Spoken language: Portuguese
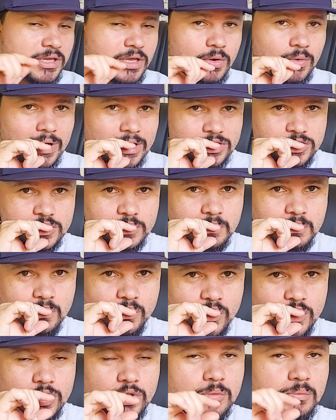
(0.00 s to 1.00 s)
que eu acho
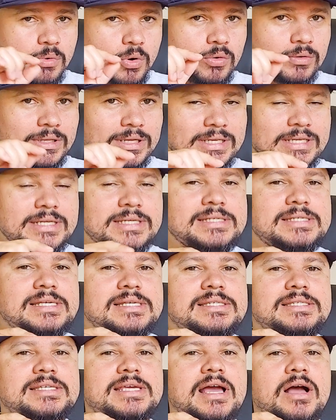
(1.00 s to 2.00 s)
muito bom da linha
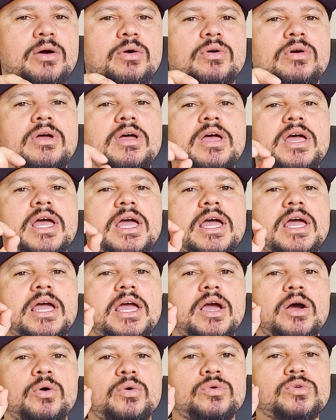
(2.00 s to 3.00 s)
essencial
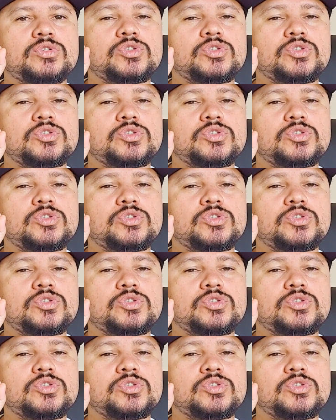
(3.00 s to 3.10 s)
é o